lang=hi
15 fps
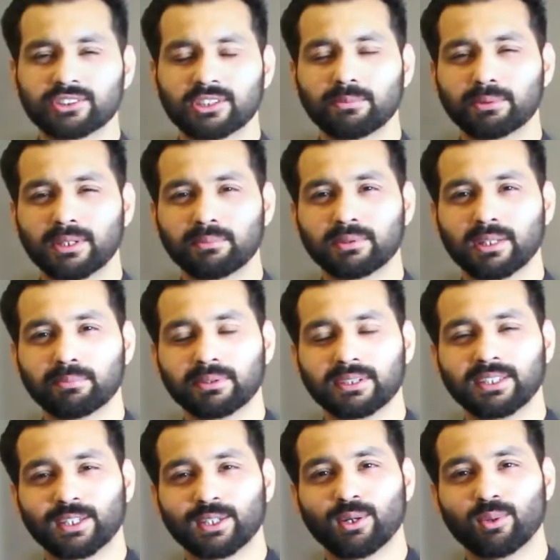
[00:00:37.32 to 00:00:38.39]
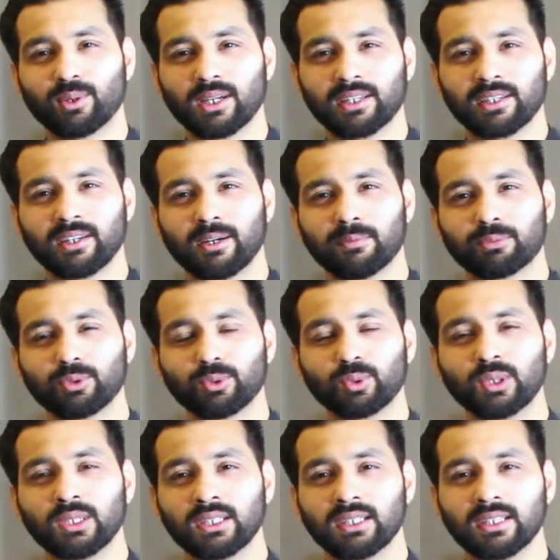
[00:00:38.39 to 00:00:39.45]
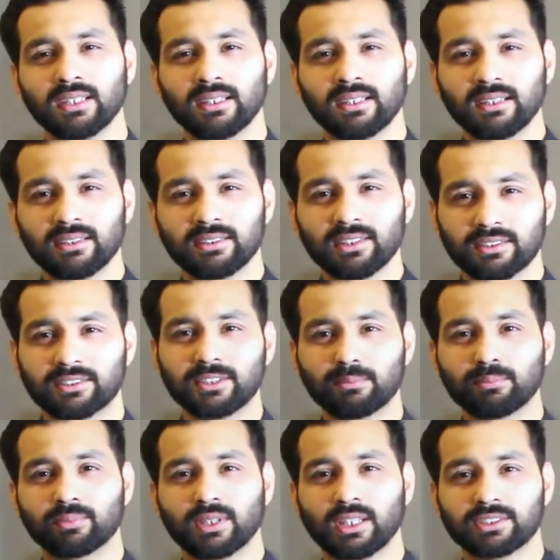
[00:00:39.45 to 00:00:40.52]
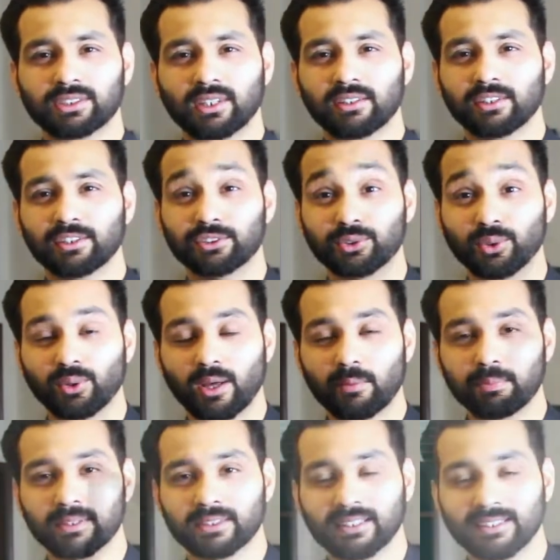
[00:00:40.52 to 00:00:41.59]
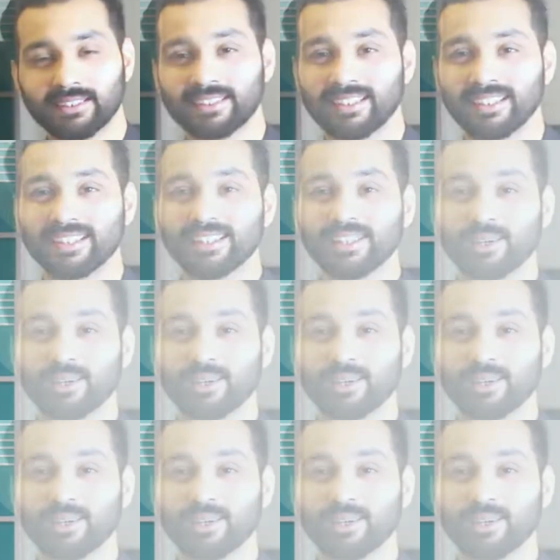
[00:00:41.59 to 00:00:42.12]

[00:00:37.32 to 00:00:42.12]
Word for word: समटाइम्स आपने देखा होगा कि आपको एकदम अचानक दौड़ा पड़ता है